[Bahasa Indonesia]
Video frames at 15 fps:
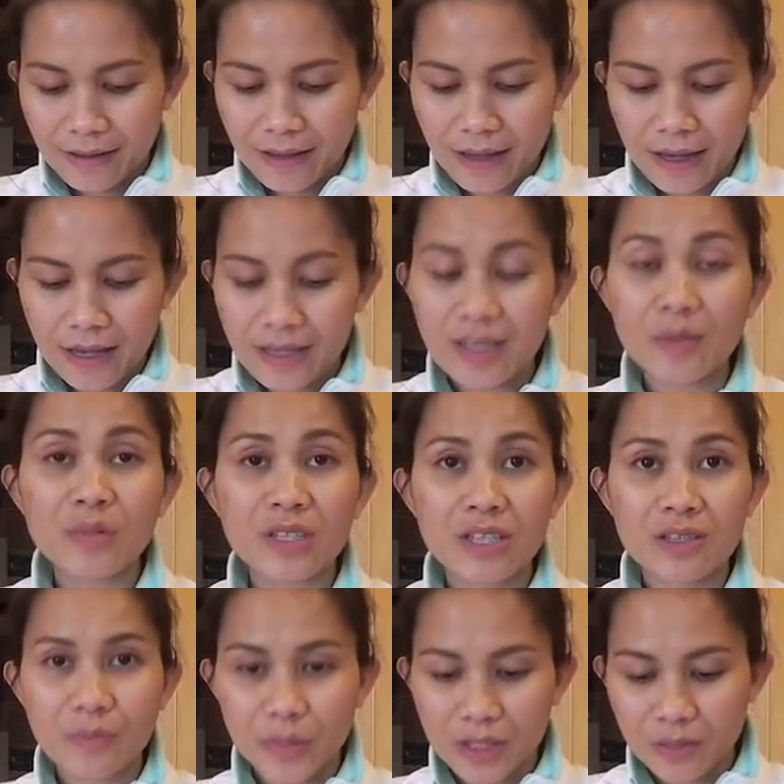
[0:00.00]
Oke, saya
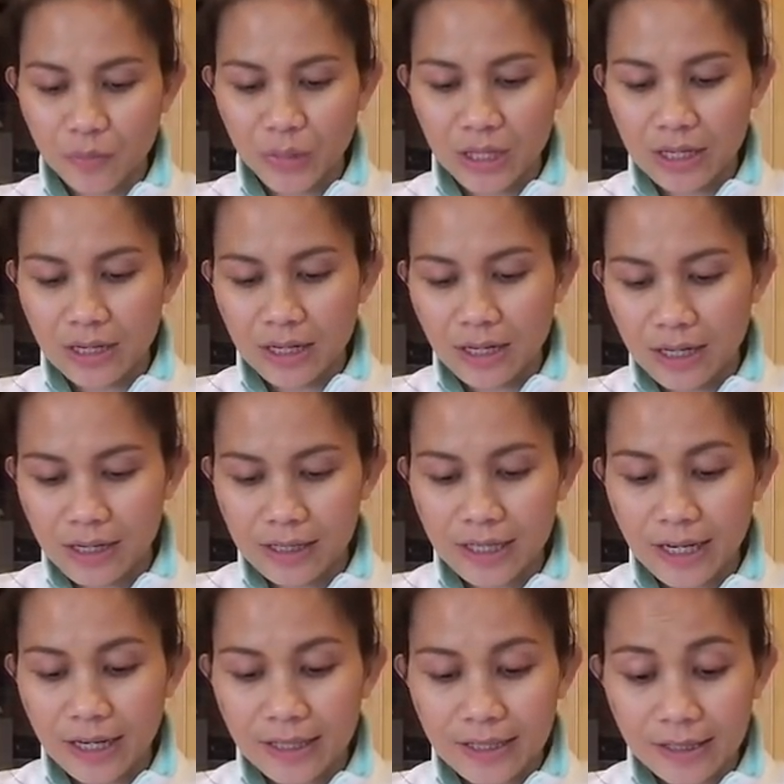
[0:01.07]
mesti cepet-cepet ini.
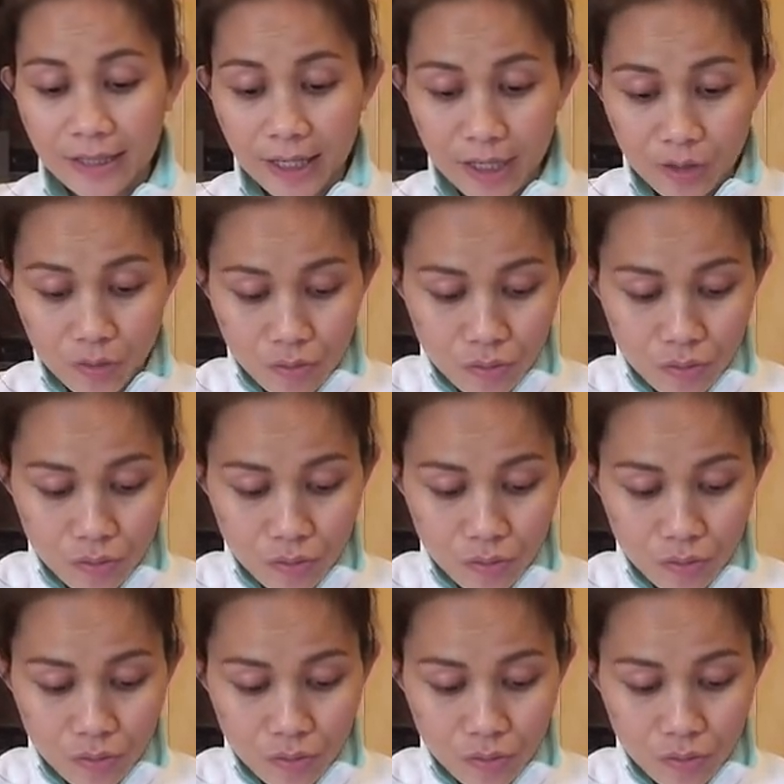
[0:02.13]
Saya akan selesaikan